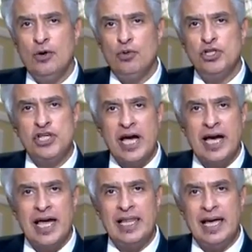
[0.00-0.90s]

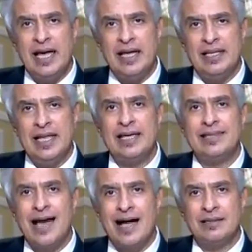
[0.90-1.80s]
ونشغلها
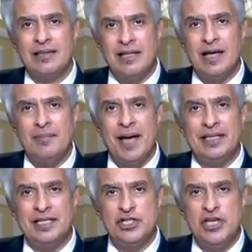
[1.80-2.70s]
لكن نعطلها
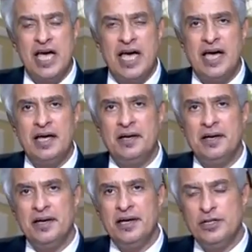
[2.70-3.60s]
بعد انشائها
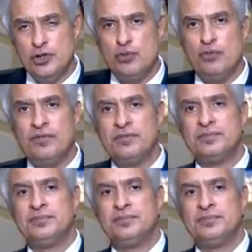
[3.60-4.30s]
آه، نشوف